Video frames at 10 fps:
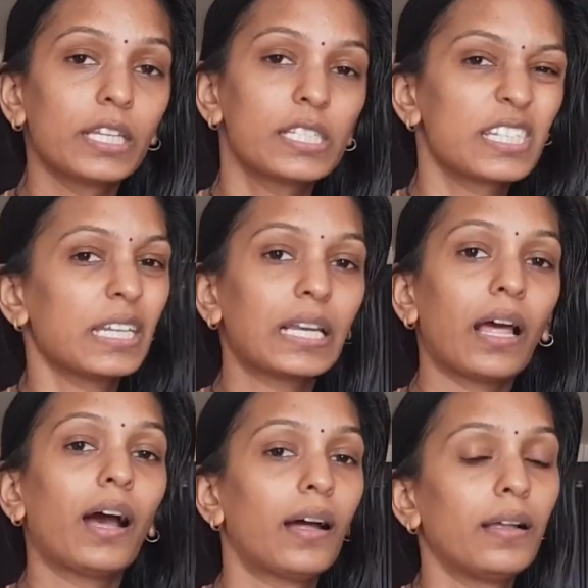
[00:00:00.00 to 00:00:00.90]

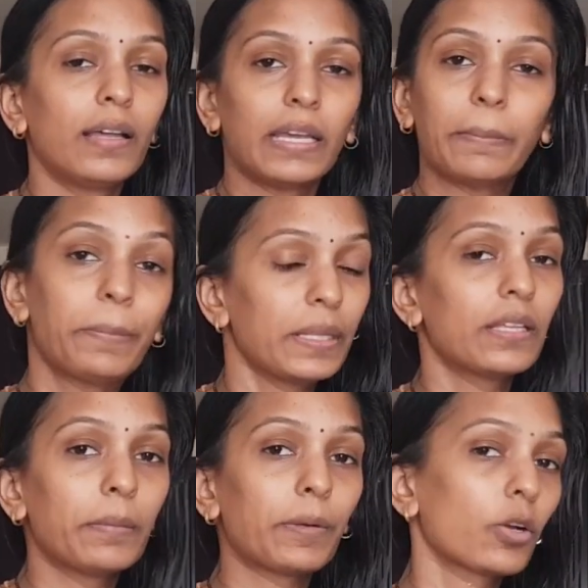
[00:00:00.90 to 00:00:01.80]
தெரிஞ்சுக்கிட்டீங்களா இப்படி
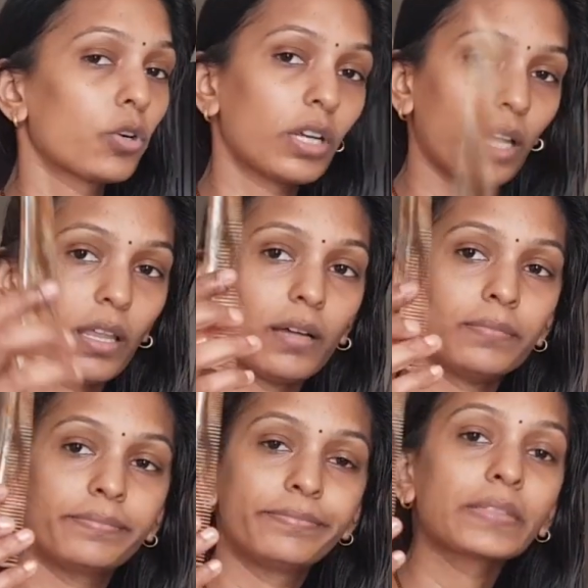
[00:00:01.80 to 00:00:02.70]
இப்படி கொட்டினா தான்
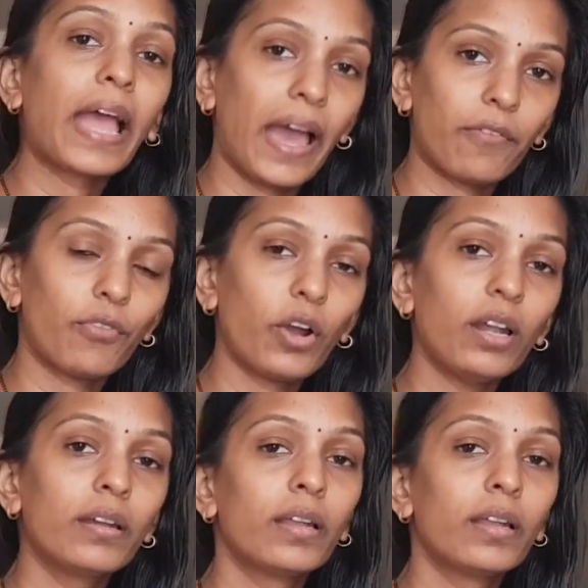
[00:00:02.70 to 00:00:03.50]
ஹேர் ஃபால்